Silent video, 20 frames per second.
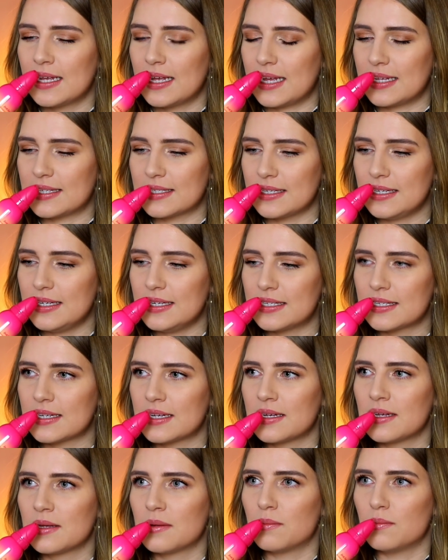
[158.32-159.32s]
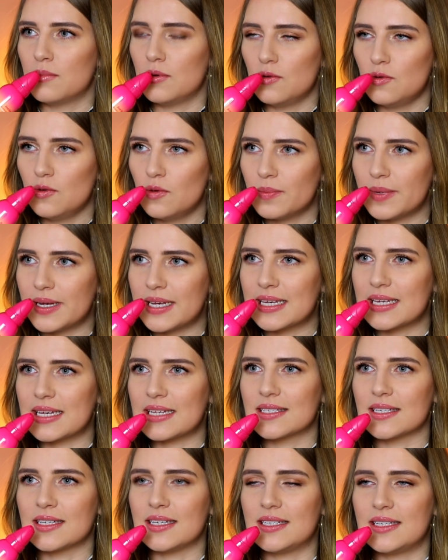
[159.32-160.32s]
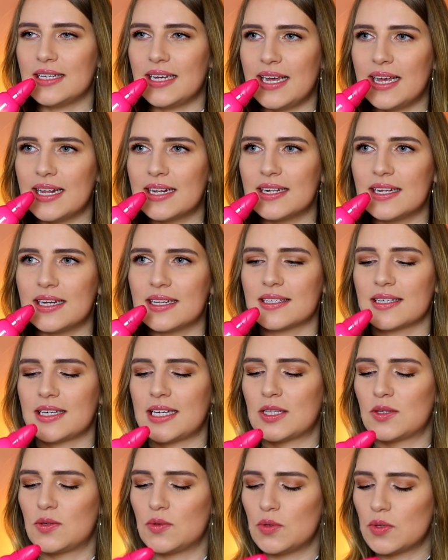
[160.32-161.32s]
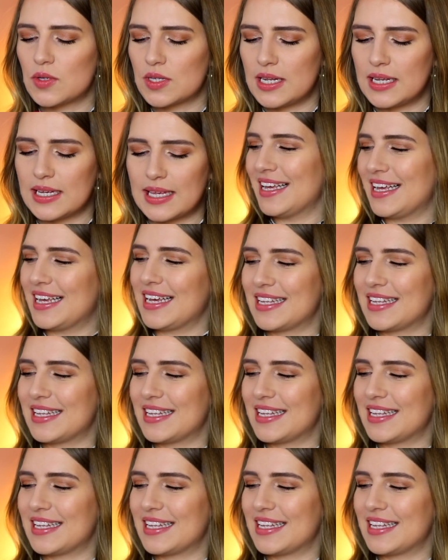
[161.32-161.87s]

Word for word: Es riecht blumig, es riecht edel, es riecht süßlich.